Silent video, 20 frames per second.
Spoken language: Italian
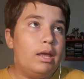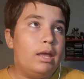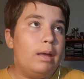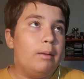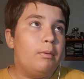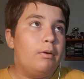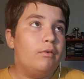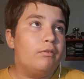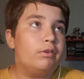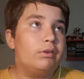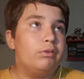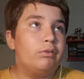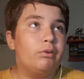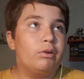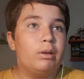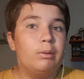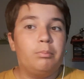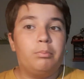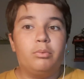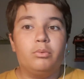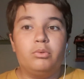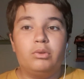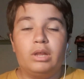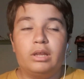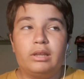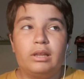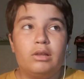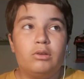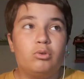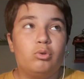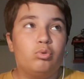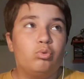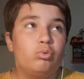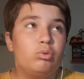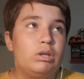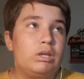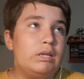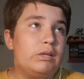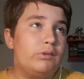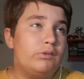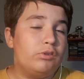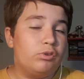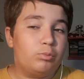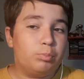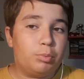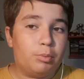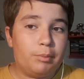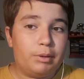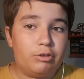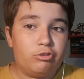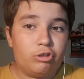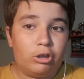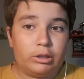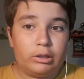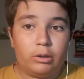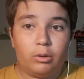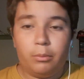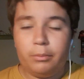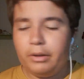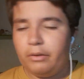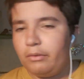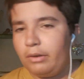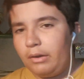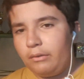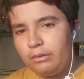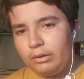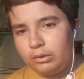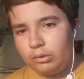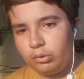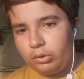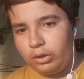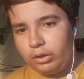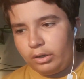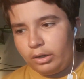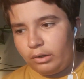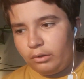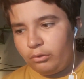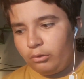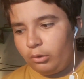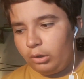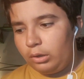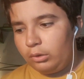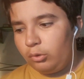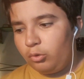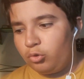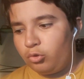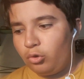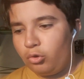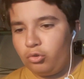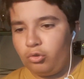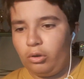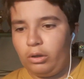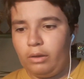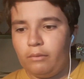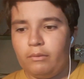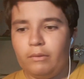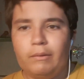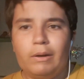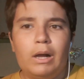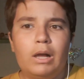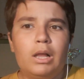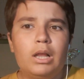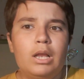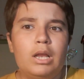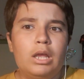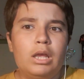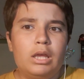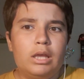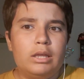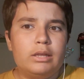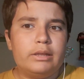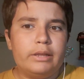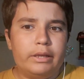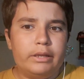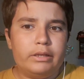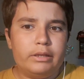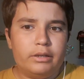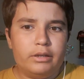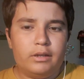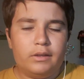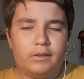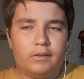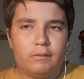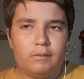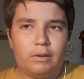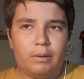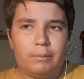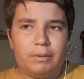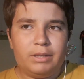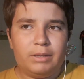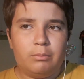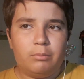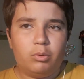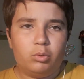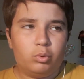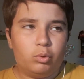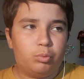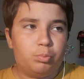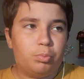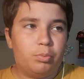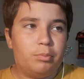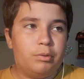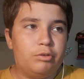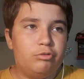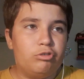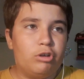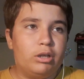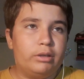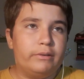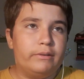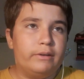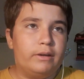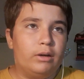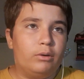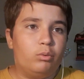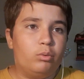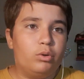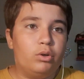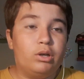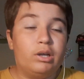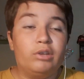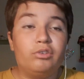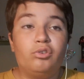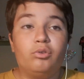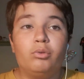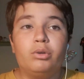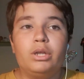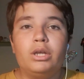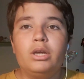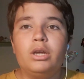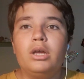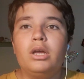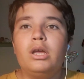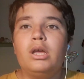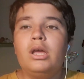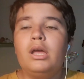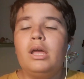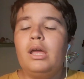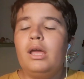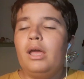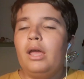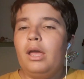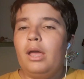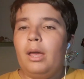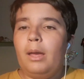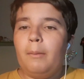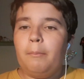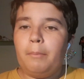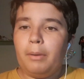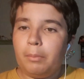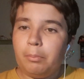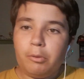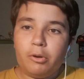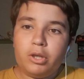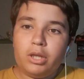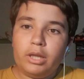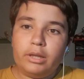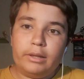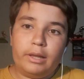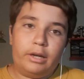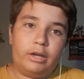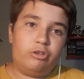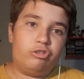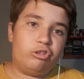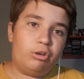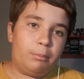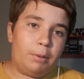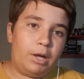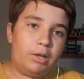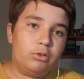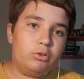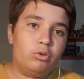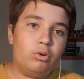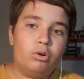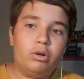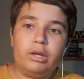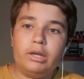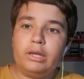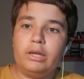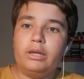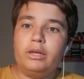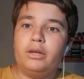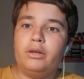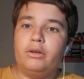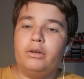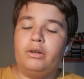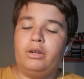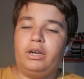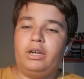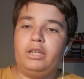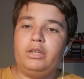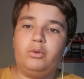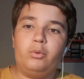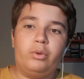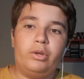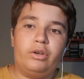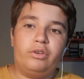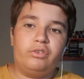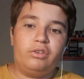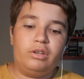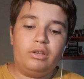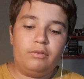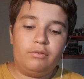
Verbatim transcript: e abbiamo visto che punta tanto su un inizio spumeggiante come aveva fatto del resto l'anno scorso che aveva degli inizi veramente molto spumeggianti in alcune occasioni, per poi andare scemando e eh, richiudersi in